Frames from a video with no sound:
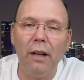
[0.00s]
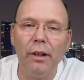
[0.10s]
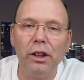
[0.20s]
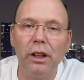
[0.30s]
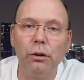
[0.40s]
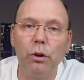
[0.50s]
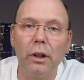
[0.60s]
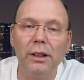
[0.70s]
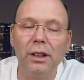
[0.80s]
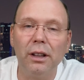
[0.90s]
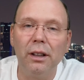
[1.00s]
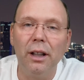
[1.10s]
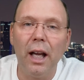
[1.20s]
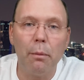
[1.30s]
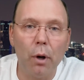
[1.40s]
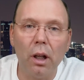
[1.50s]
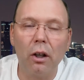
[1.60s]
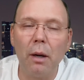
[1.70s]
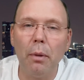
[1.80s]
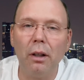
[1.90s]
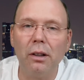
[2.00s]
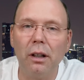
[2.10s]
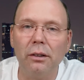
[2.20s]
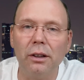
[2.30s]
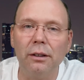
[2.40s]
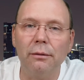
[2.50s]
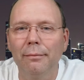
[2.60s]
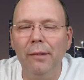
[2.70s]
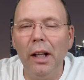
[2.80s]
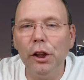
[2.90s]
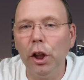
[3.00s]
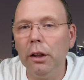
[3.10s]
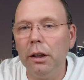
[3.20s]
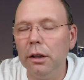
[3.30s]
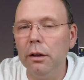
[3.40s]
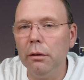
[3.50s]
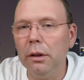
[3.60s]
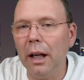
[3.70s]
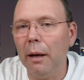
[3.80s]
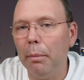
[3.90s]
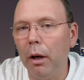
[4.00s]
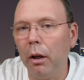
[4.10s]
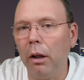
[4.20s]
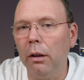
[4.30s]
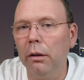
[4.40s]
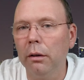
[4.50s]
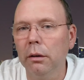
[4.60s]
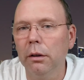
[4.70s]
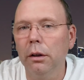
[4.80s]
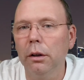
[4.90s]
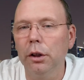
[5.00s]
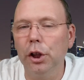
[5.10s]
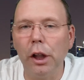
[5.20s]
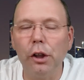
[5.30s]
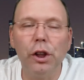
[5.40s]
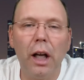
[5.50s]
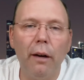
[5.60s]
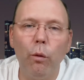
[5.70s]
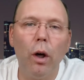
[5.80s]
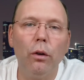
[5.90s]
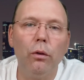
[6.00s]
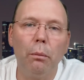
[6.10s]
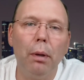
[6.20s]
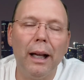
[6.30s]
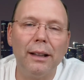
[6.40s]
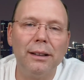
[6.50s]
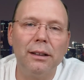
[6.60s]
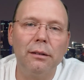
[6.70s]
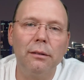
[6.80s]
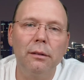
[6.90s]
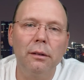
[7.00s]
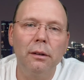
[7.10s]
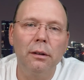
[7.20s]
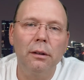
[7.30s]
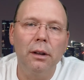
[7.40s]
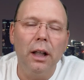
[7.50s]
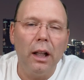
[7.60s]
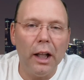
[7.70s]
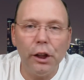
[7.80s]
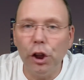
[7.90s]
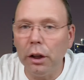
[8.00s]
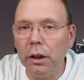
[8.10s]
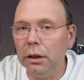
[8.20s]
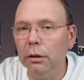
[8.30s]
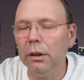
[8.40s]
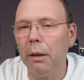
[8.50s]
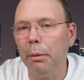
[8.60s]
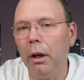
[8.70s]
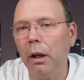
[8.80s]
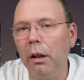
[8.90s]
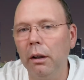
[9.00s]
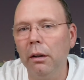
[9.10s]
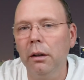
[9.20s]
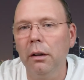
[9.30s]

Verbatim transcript: avec Jésus-Christ et par la repentance. Les jeunes de toute époque cherchent à avoir une place. Les jeunes de toute époque